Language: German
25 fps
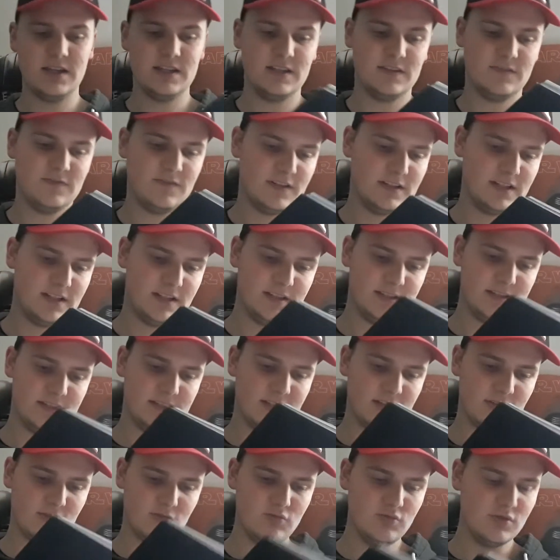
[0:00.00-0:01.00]
jetzt vergleichen,
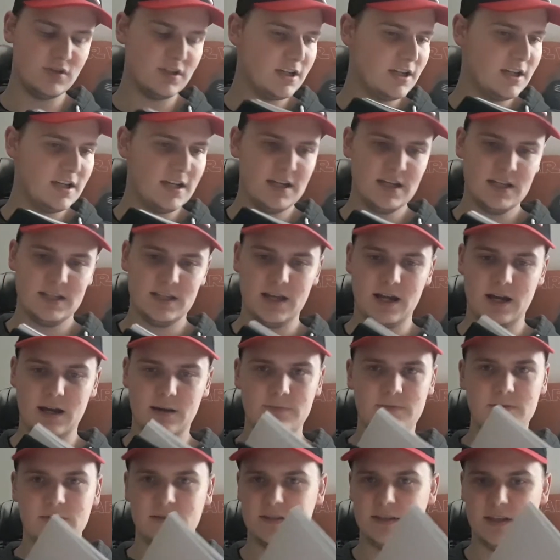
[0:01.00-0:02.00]
na gut, da
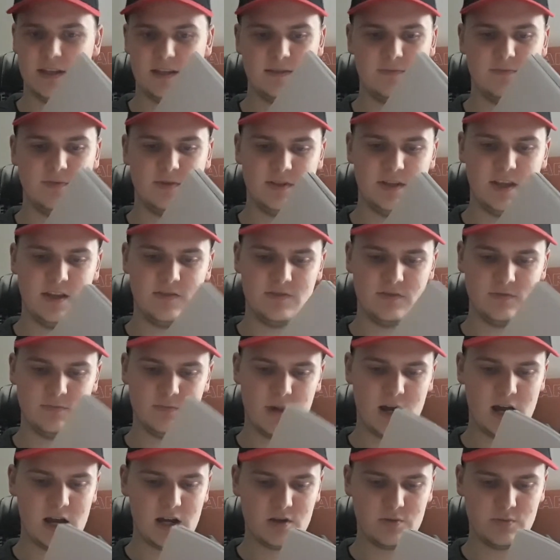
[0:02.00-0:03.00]
habe ich jetzt mit David
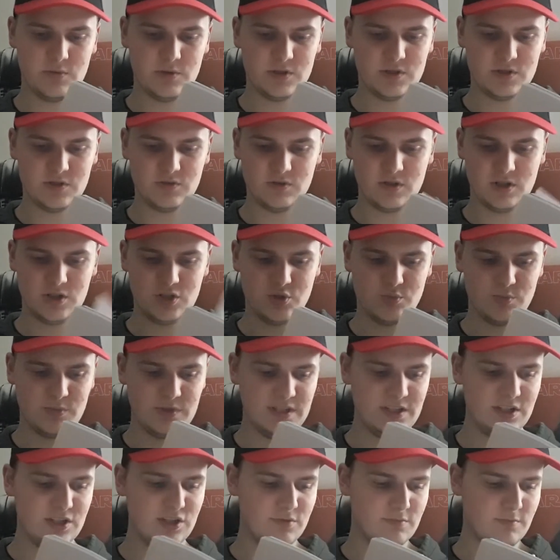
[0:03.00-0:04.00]
Marquis oder Jim
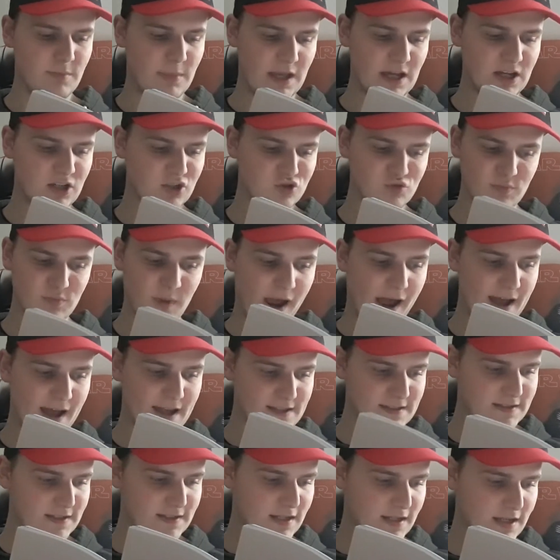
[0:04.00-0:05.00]
Lee mehr
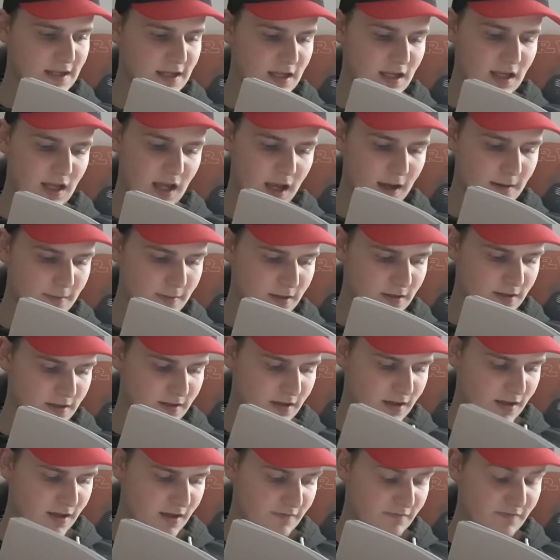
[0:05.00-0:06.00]
Spaß.
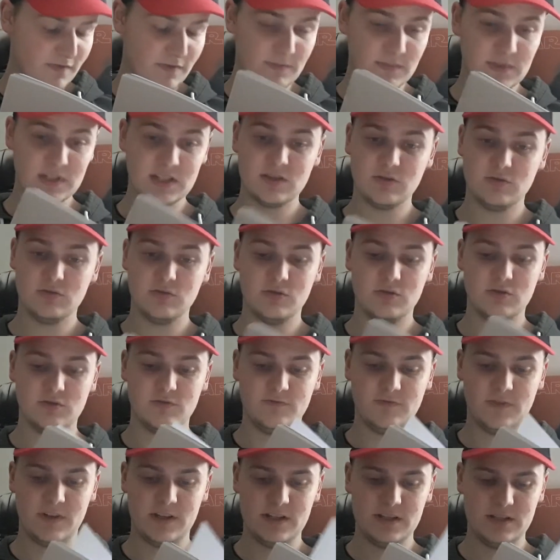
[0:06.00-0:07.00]
Aber äh, wenn man das auch noch
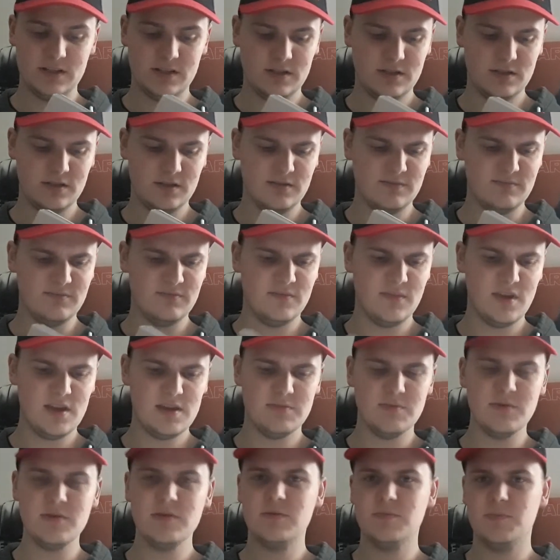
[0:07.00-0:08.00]
so, weil äh,
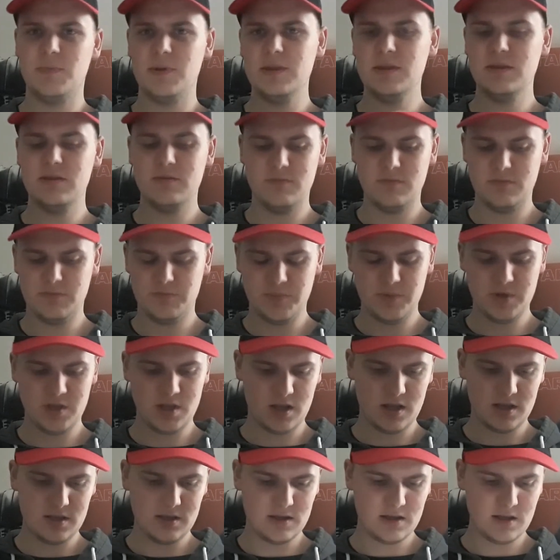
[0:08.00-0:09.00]
ich, ich bin, bin halt